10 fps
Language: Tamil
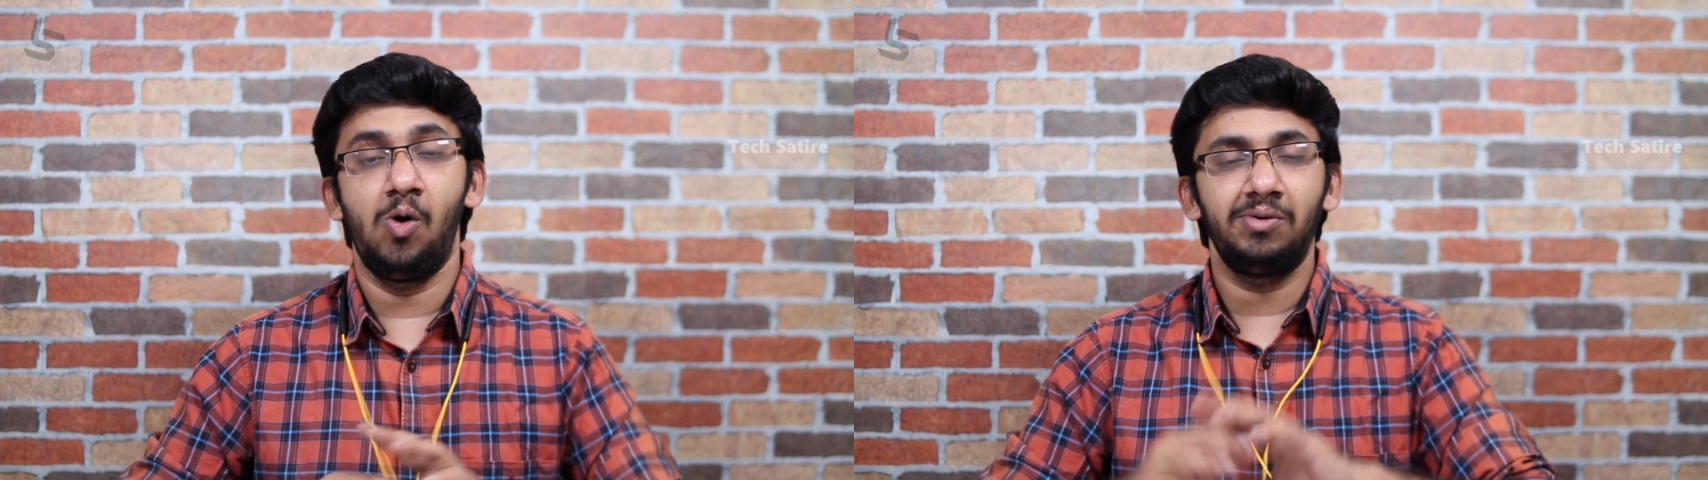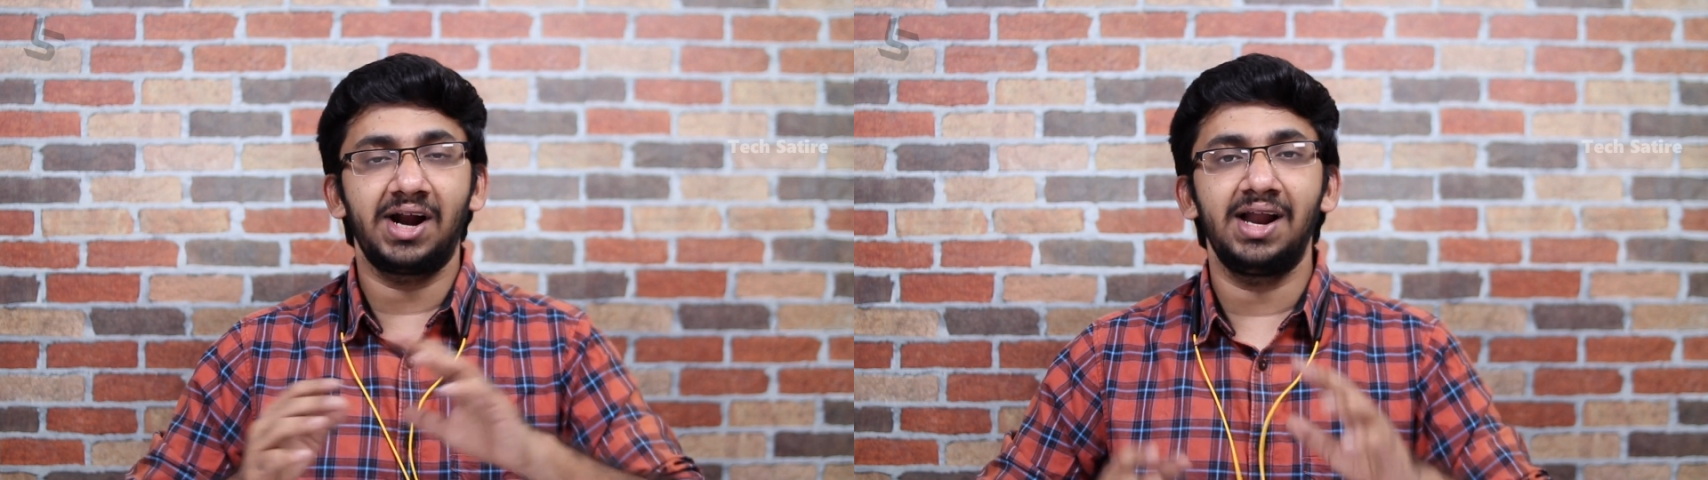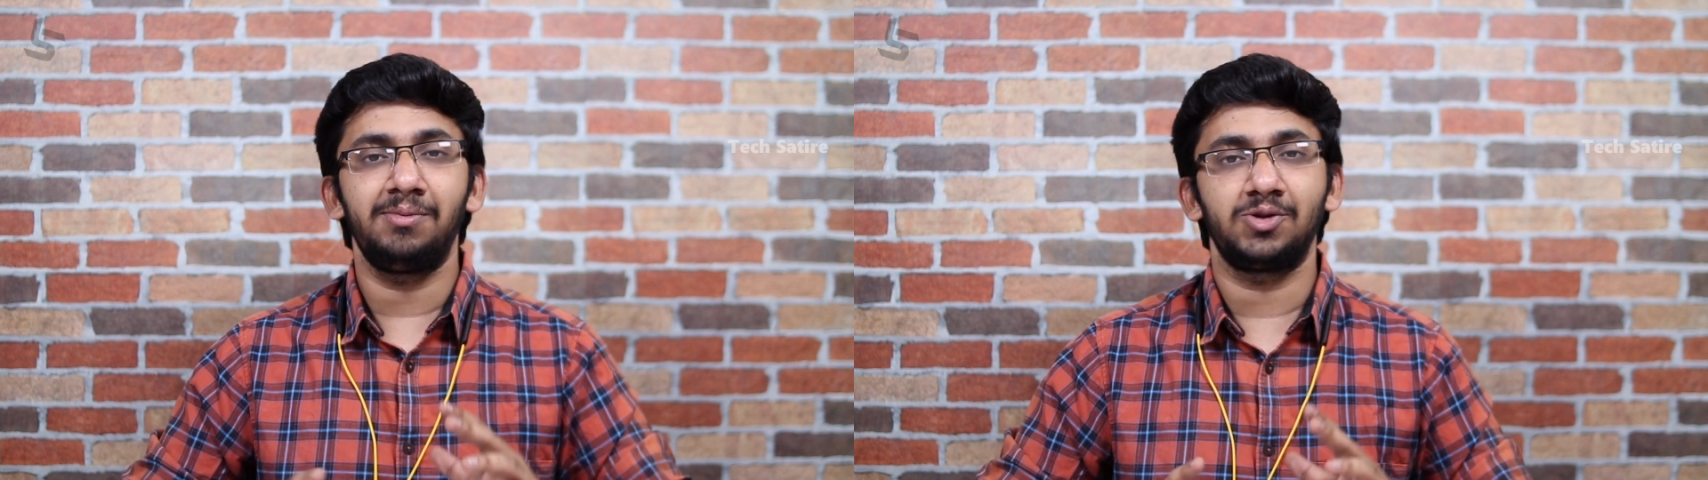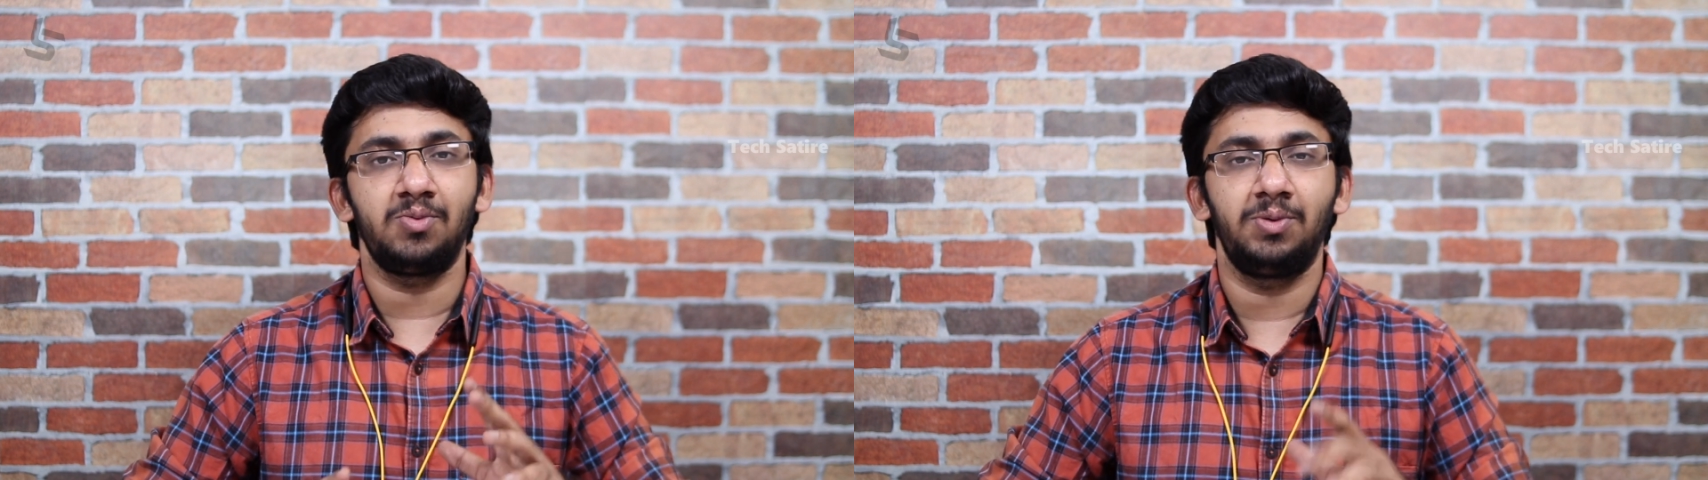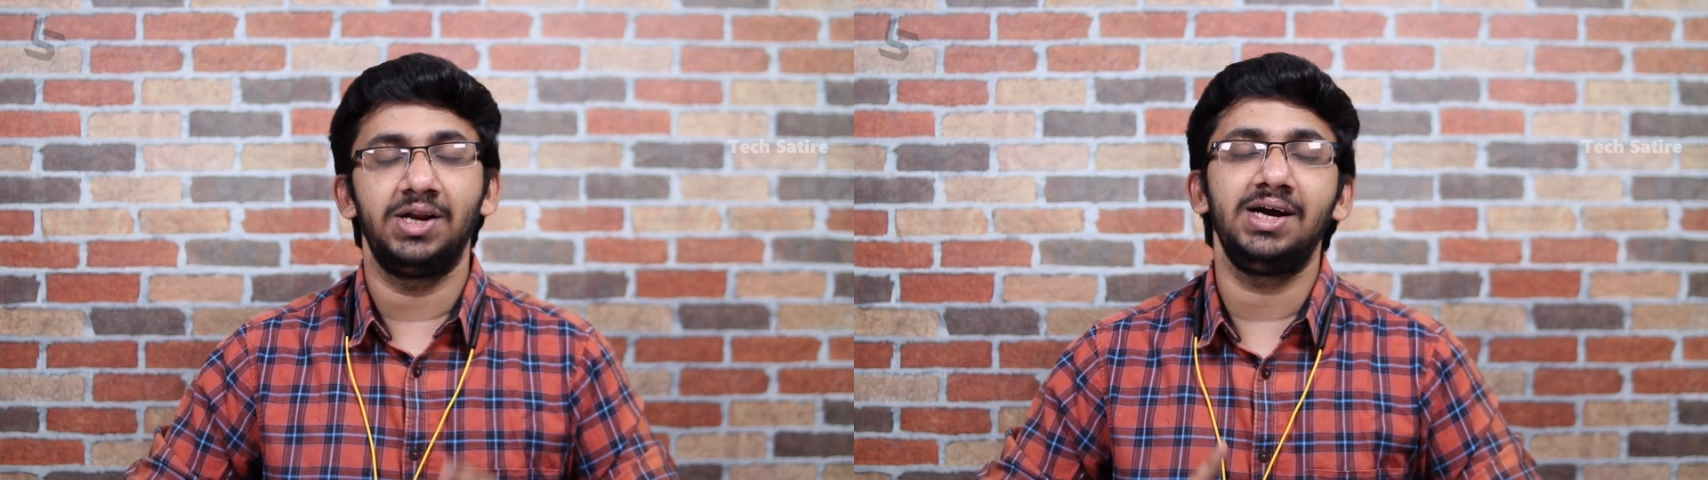ஓவராலாக
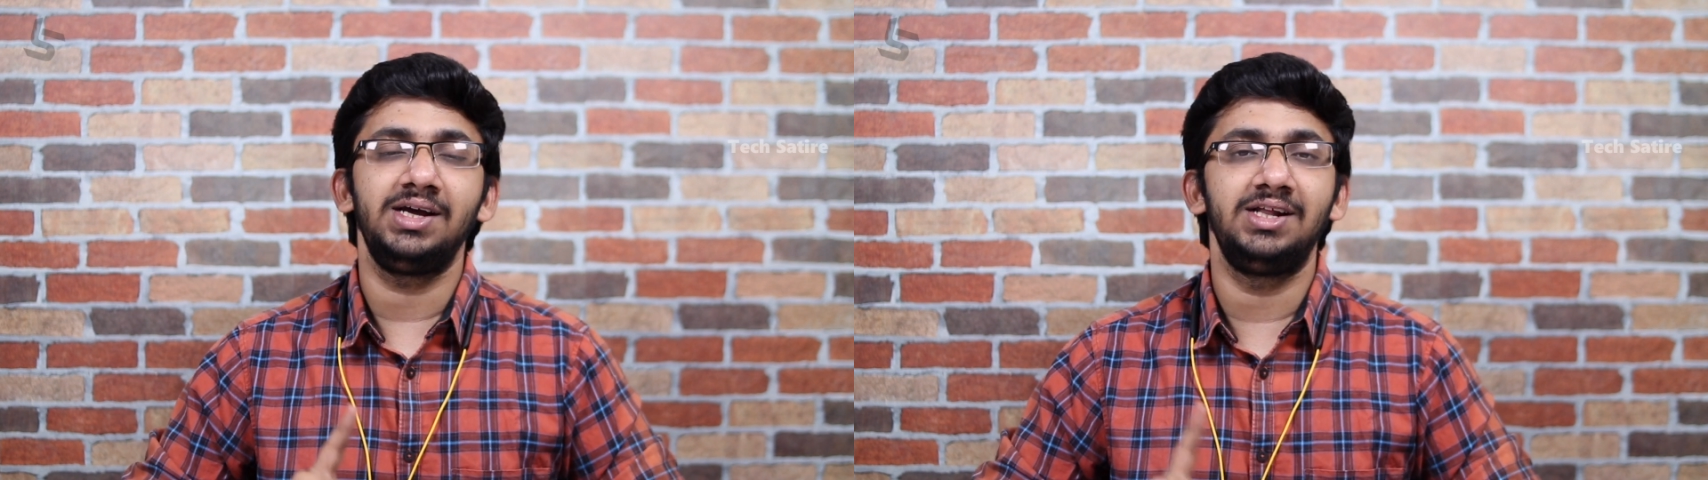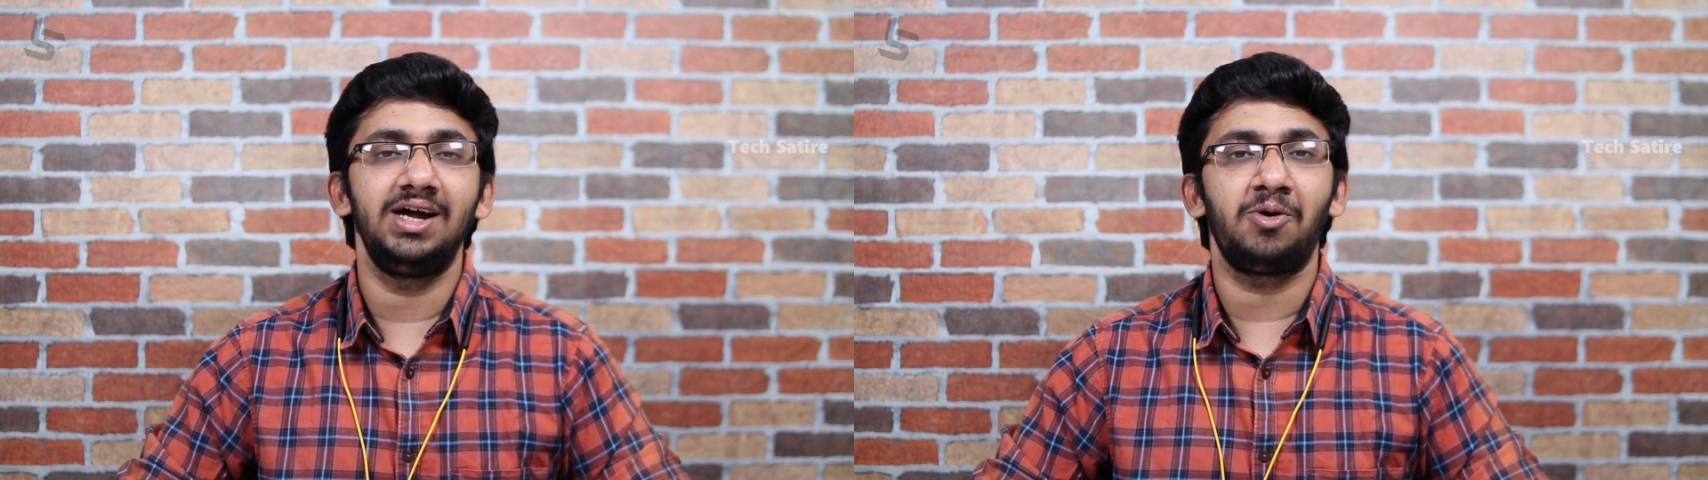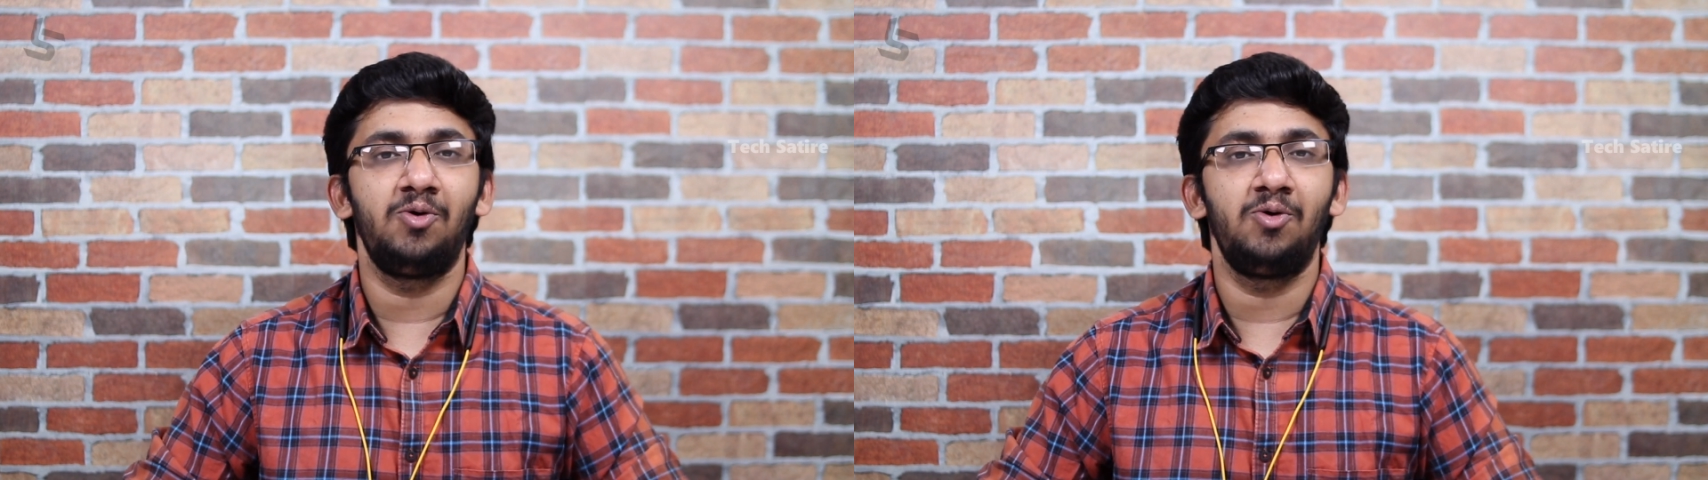பார்த்தோம் அப்படின்னா இதில்